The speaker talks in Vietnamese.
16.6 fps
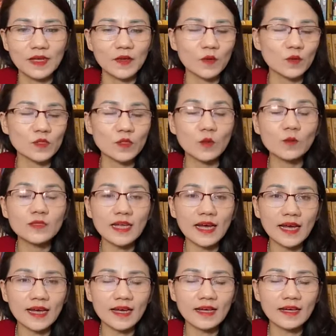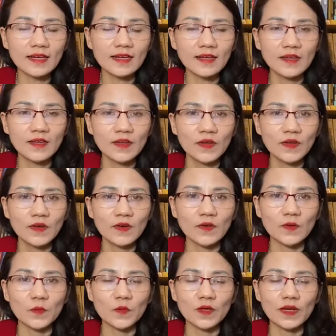mày là đồ xấu xa
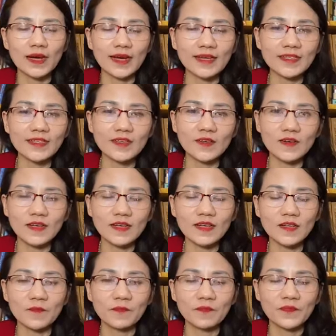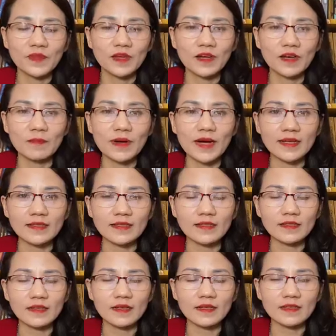còn một cái thì nói là uh, bạn
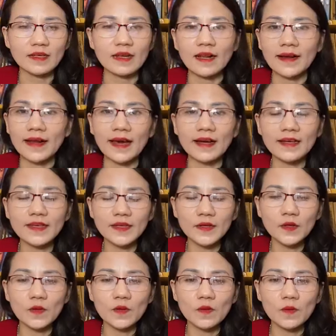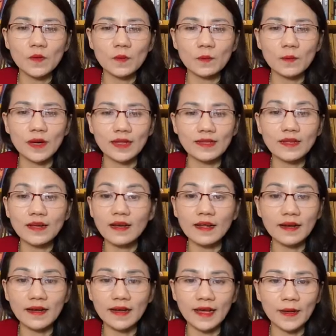uh, thật là đáng yêu bạn rất
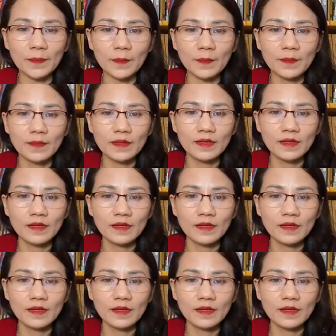là đẹp